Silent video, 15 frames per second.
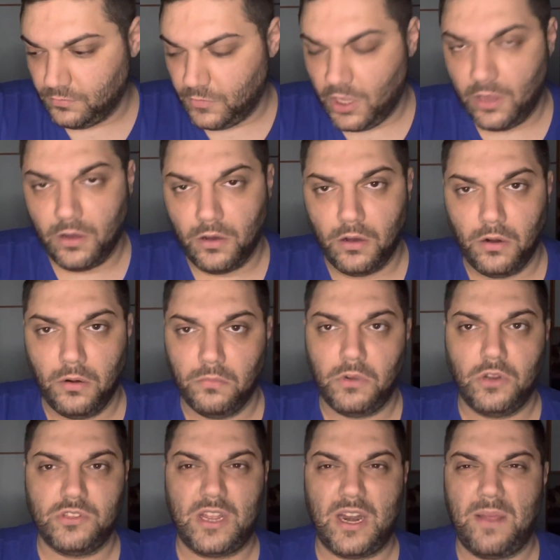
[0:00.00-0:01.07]
Io non me
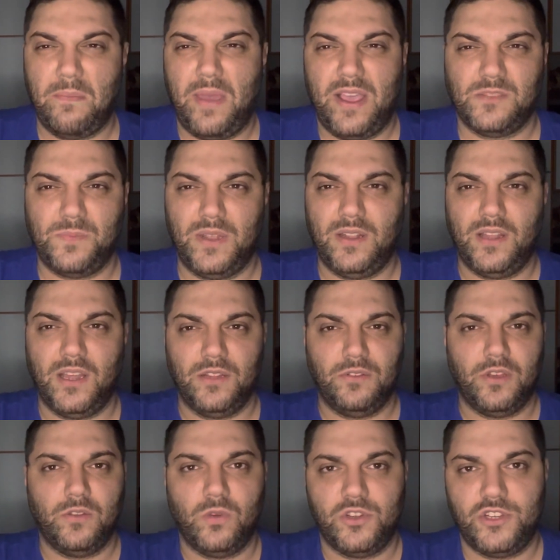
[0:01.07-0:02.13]
lo sarei mai aspettato
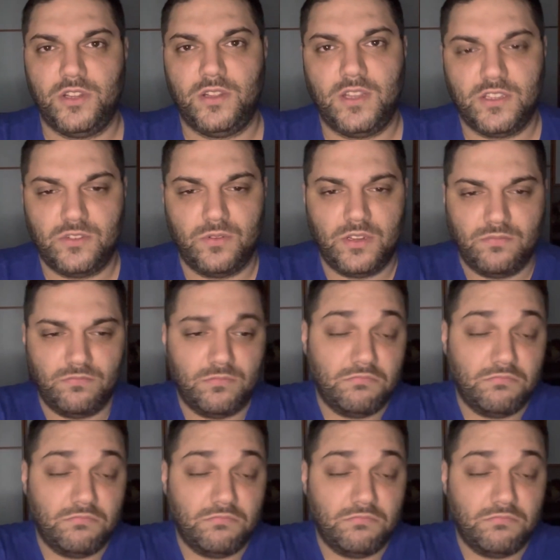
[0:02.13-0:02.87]
che tu accettassi una